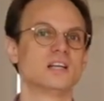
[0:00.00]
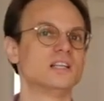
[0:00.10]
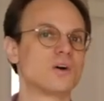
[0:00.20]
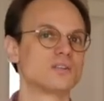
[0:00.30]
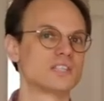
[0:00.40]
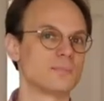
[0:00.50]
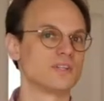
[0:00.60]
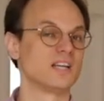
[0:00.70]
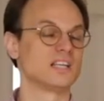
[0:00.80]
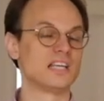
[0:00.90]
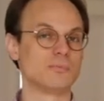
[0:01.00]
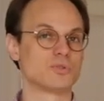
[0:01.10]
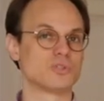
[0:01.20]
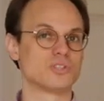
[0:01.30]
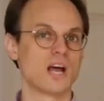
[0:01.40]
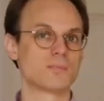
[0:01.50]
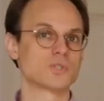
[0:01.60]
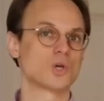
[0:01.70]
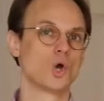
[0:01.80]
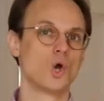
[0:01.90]
die Konzepte der chemischen
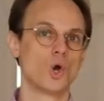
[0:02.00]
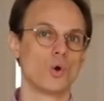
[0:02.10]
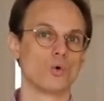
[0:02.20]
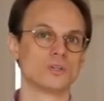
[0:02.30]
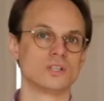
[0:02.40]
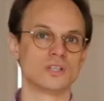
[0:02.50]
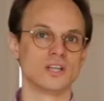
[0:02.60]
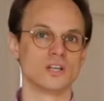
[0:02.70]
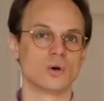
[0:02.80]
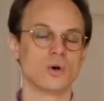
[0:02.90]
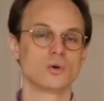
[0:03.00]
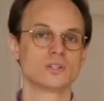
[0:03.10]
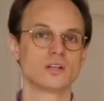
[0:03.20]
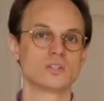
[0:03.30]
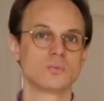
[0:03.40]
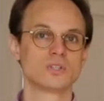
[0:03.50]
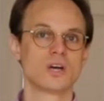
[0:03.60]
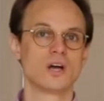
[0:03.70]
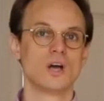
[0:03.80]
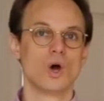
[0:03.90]
Synapse und der
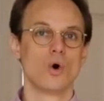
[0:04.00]
Neurotransmitter.